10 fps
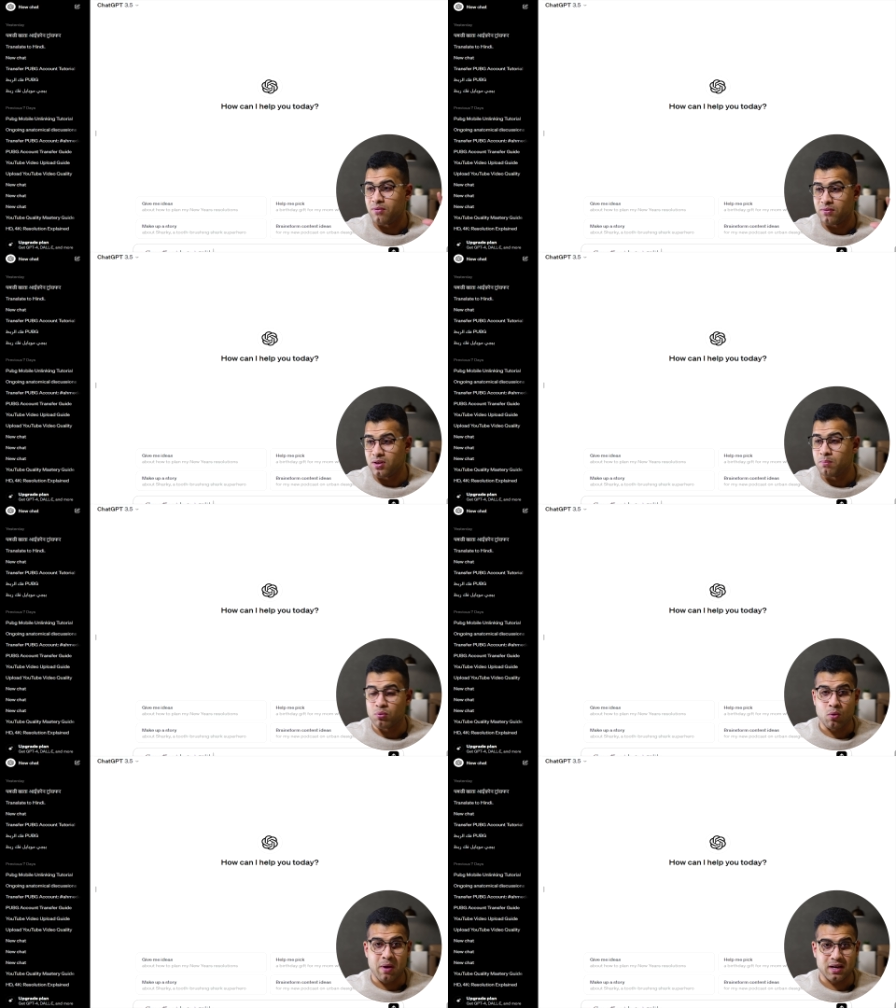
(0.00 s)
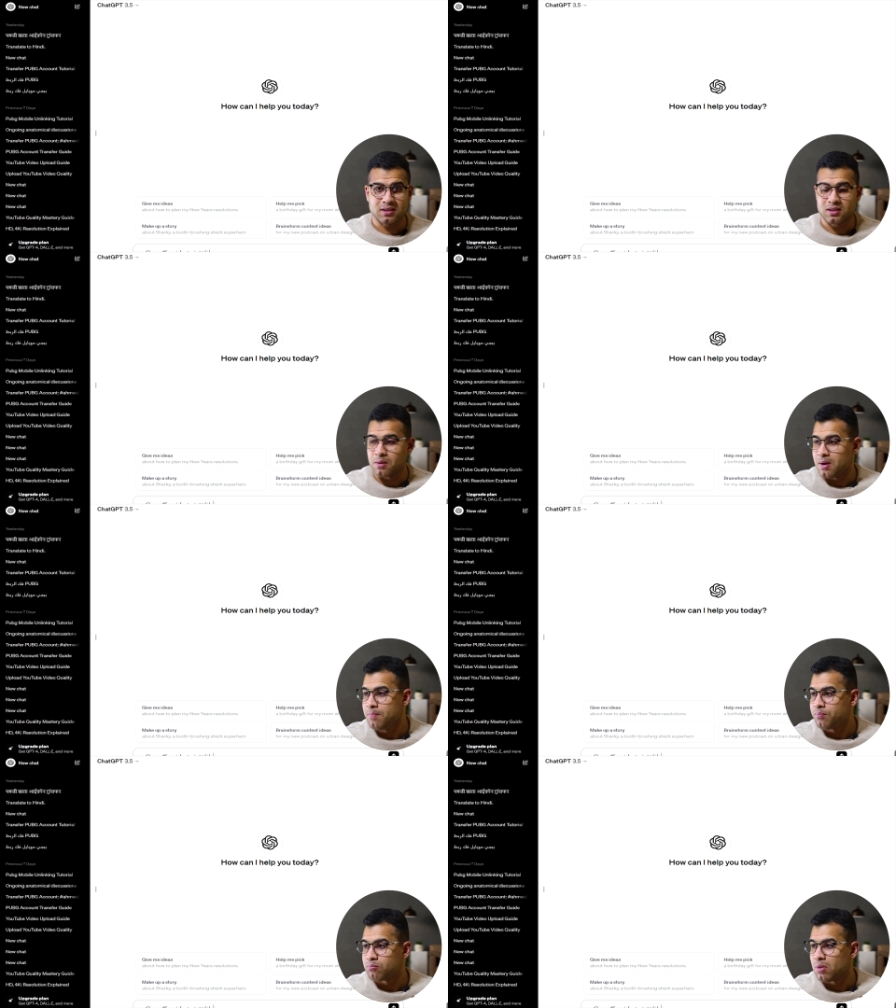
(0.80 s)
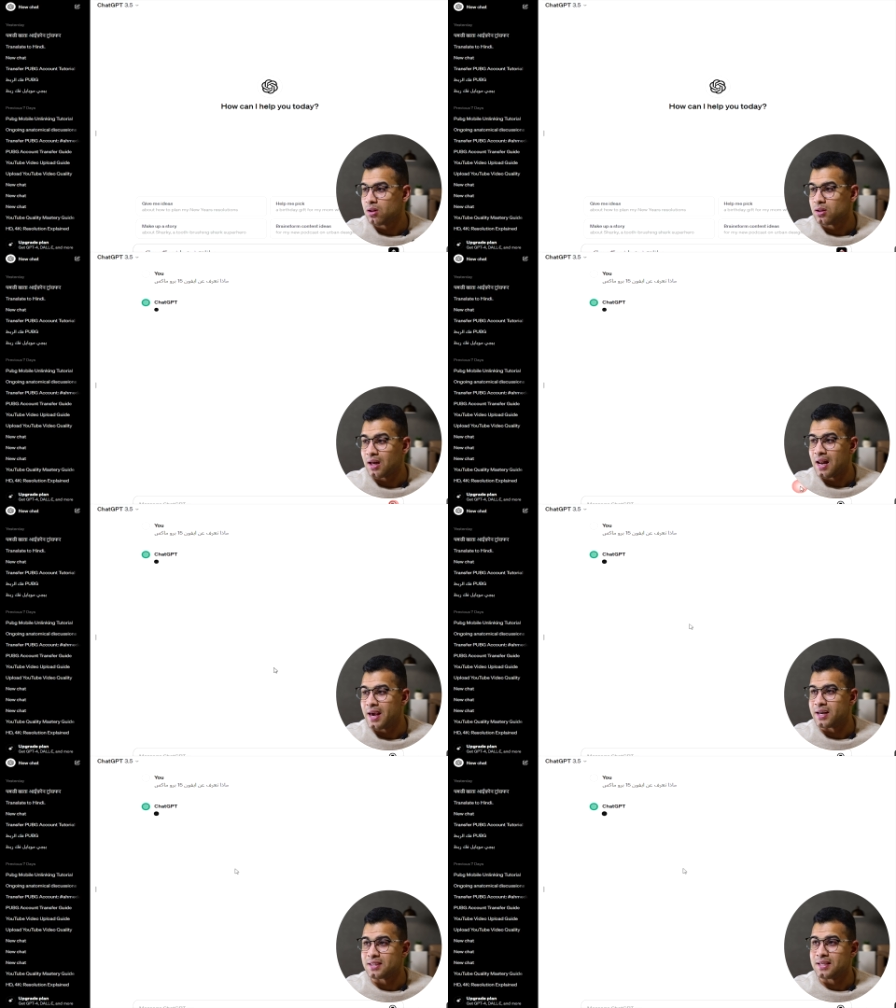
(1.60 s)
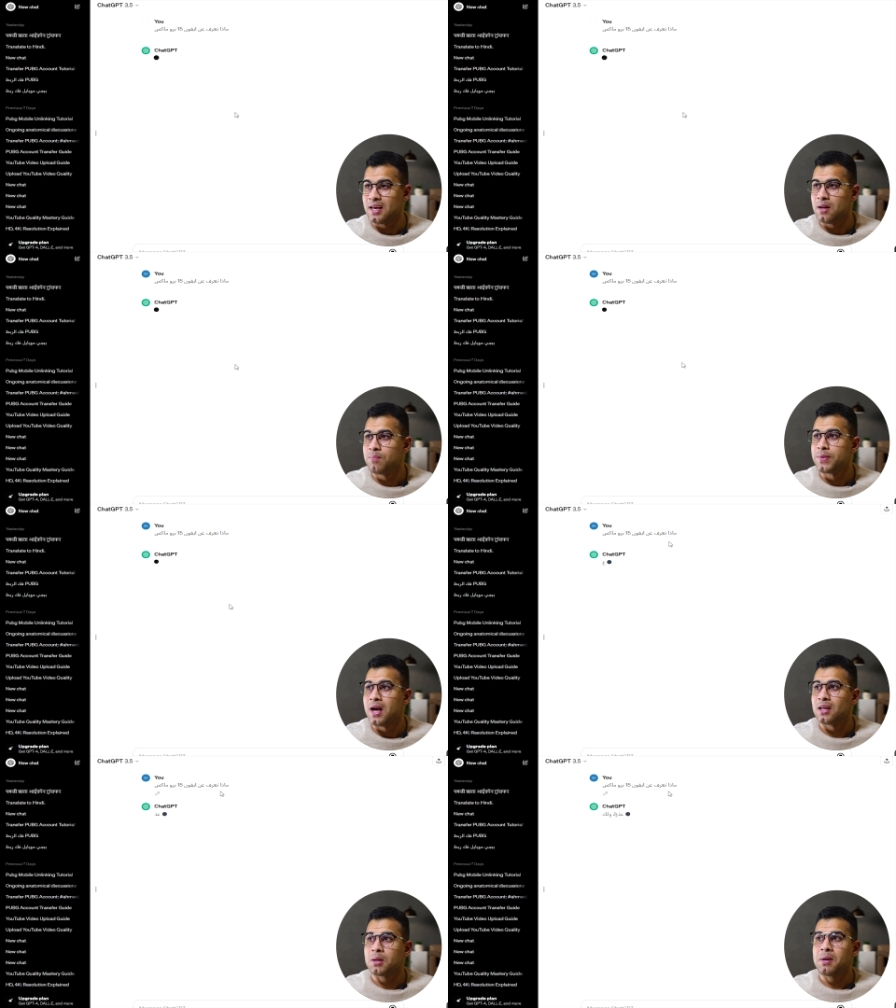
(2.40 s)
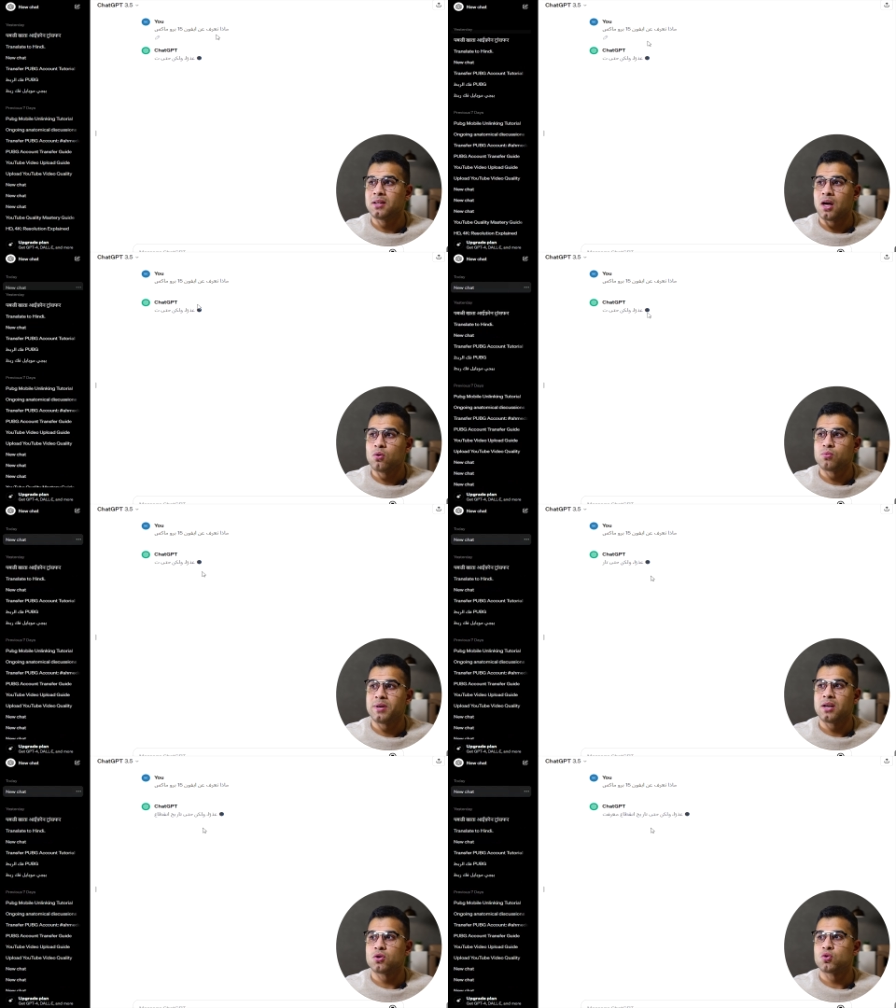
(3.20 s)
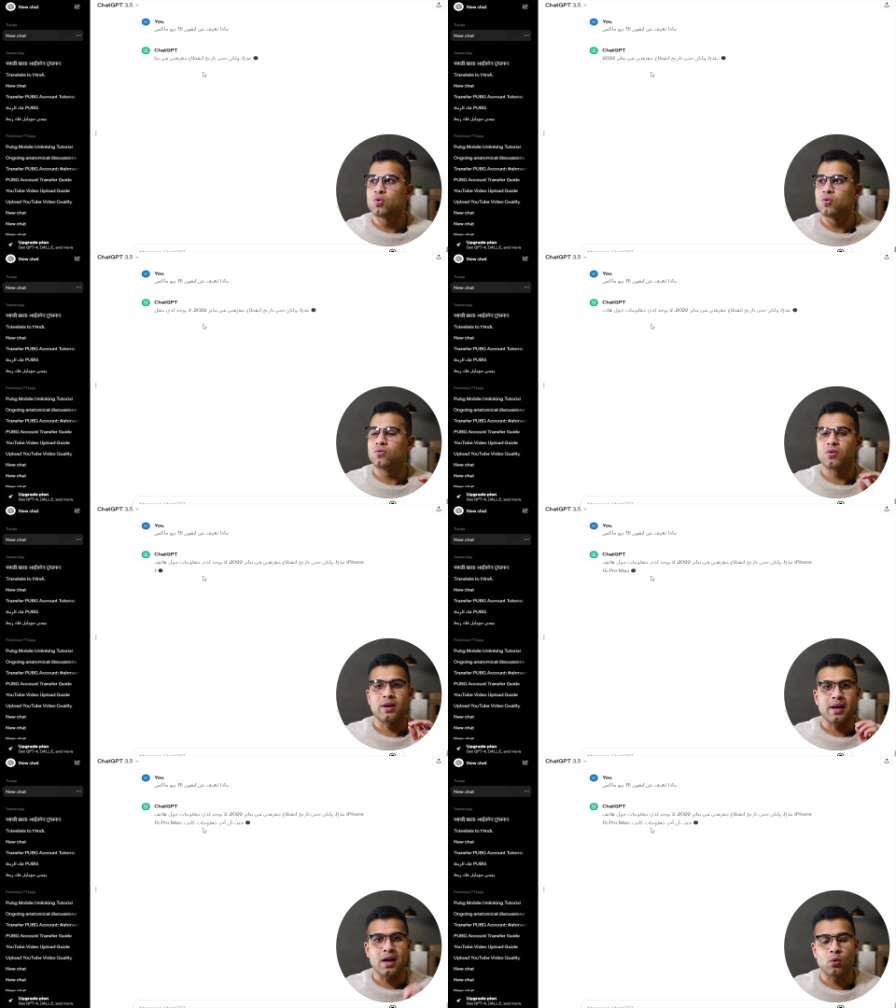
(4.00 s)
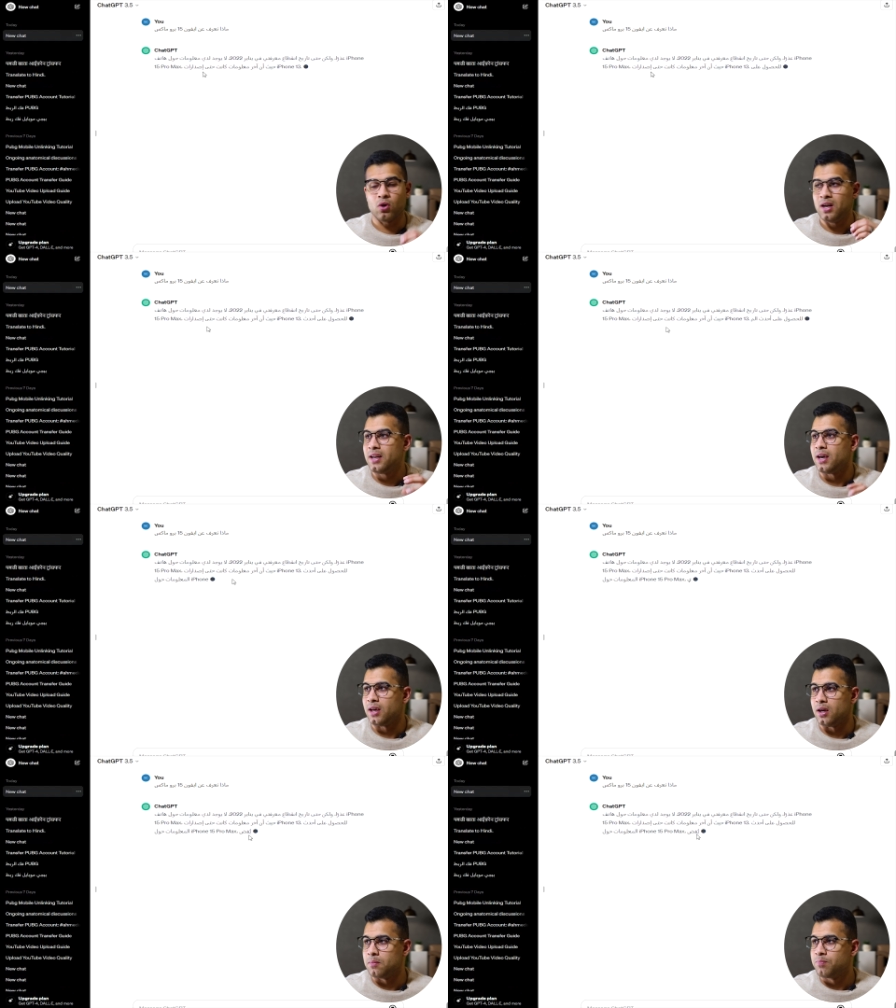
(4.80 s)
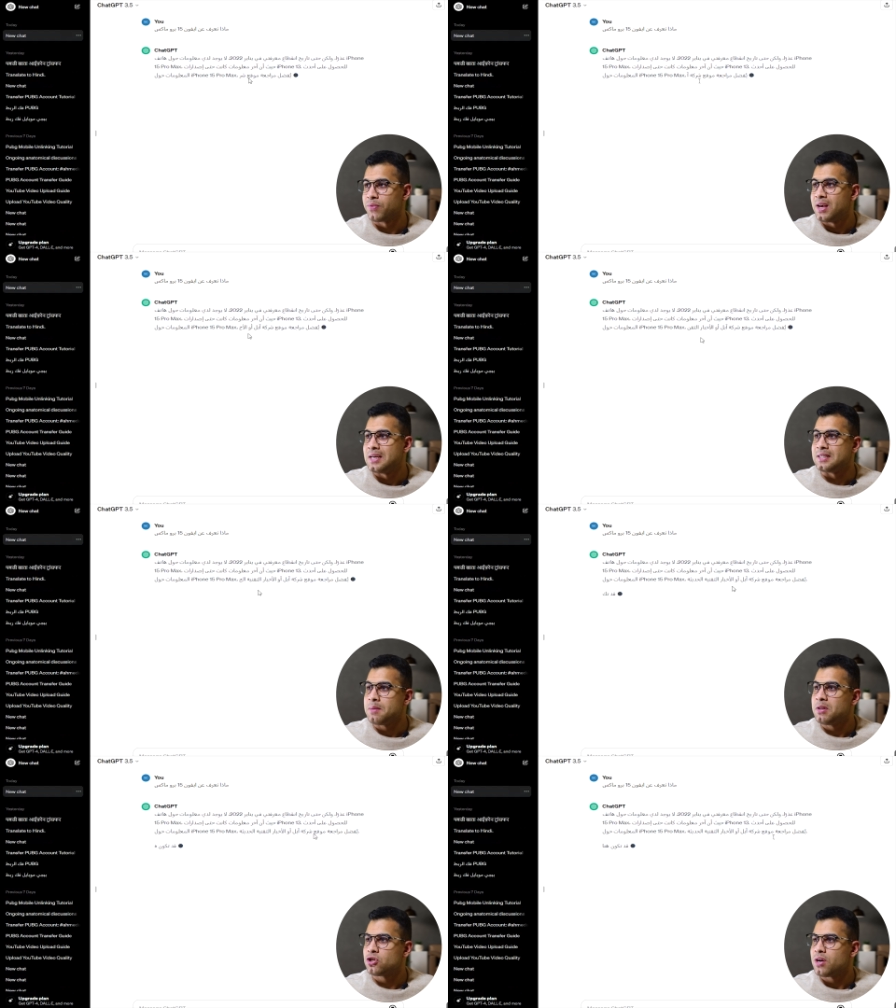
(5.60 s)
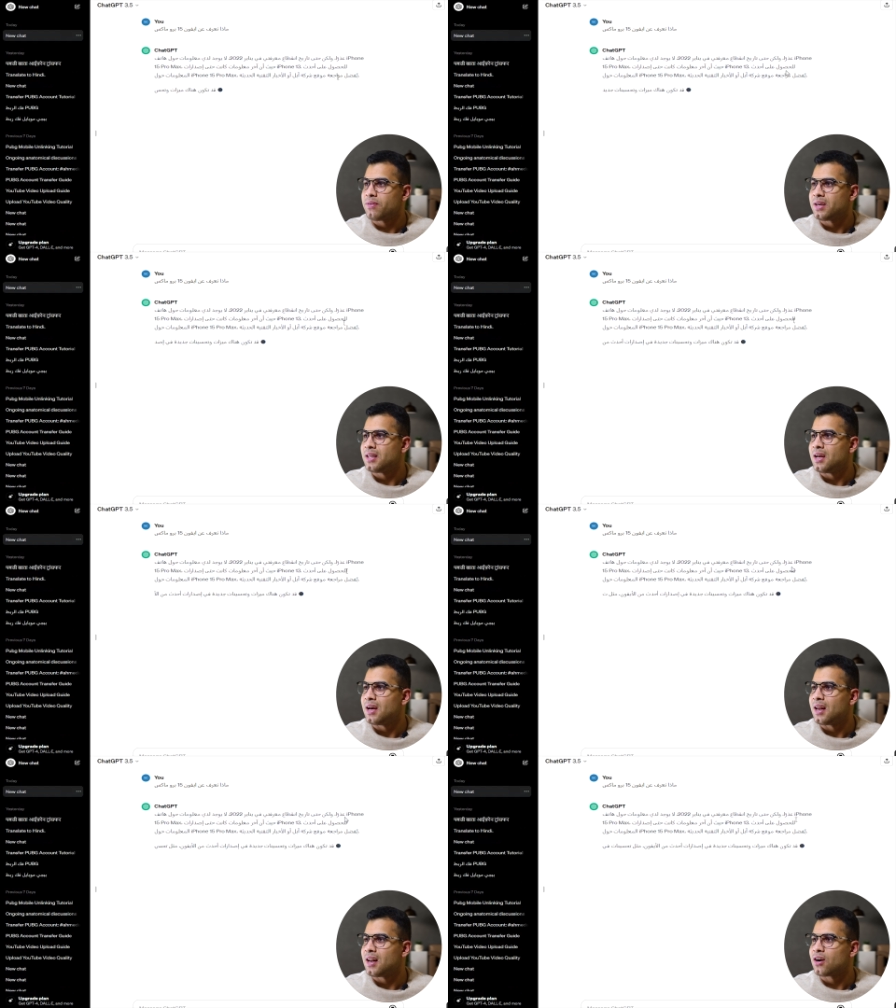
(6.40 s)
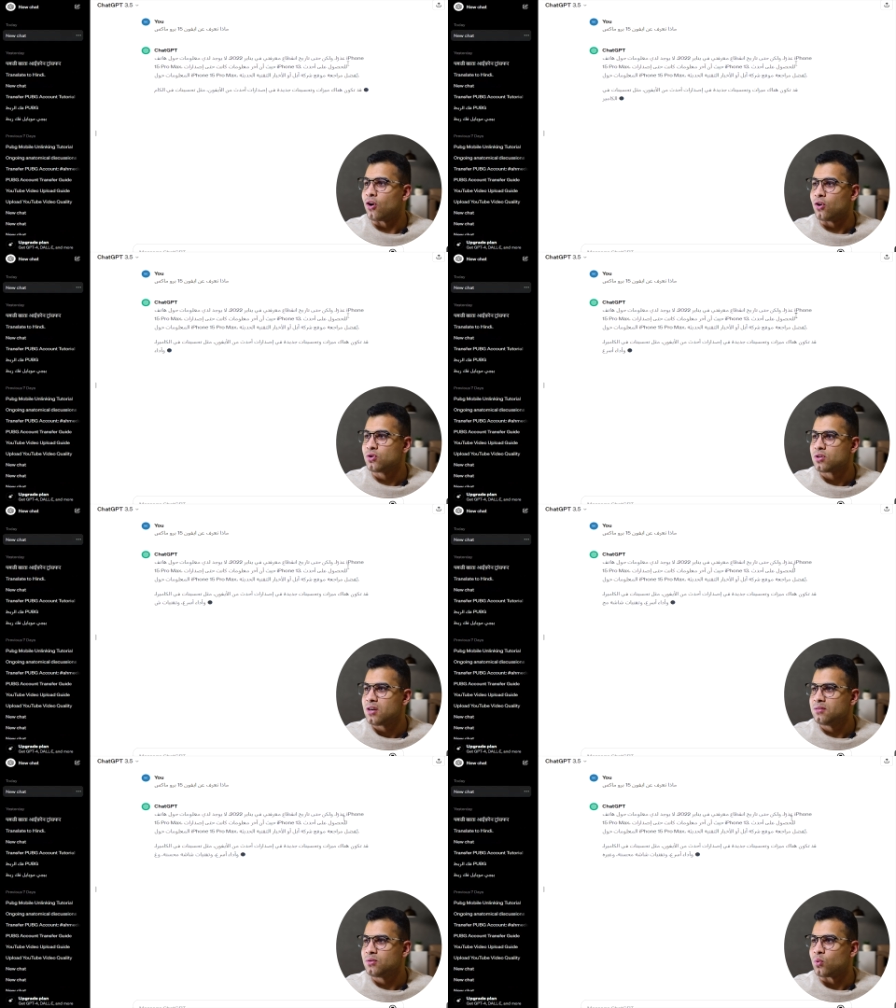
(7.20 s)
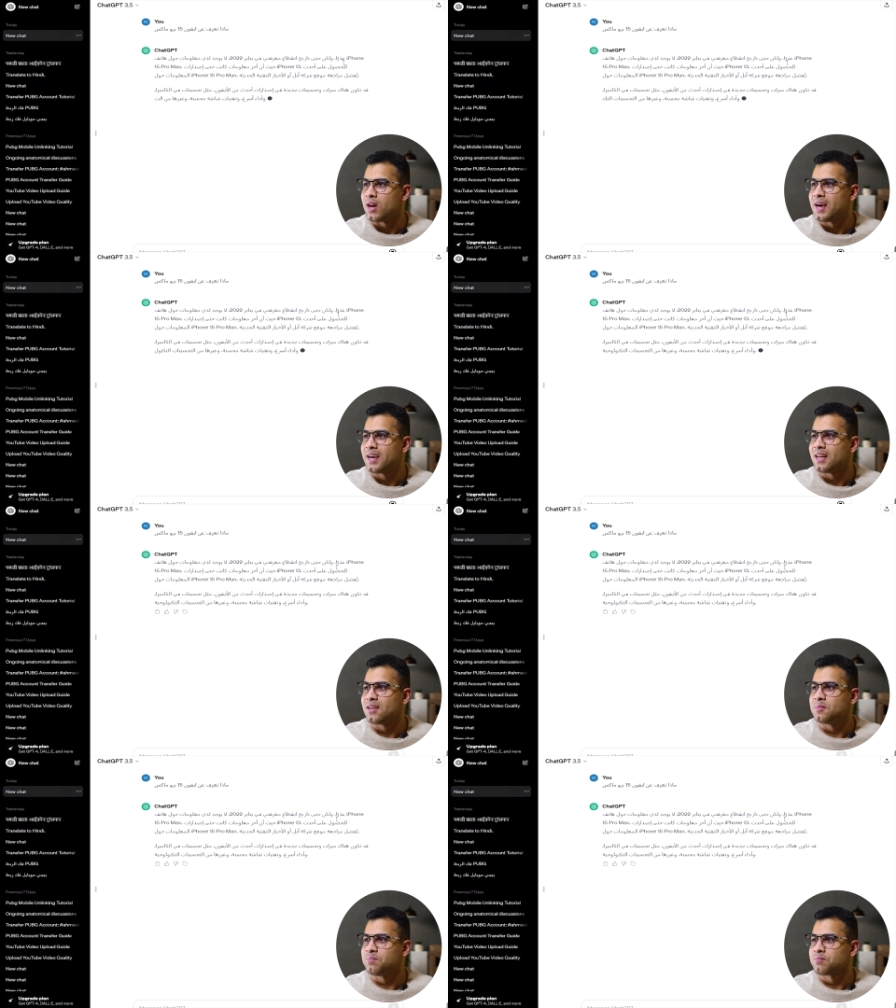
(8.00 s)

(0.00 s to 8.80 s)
15 برو ماكس تمام بضغط على ارسال طبعا تعالوا بينا نشوف هيقول لنا ايه زي ما انت شايف كده قال لك عذرا ولكن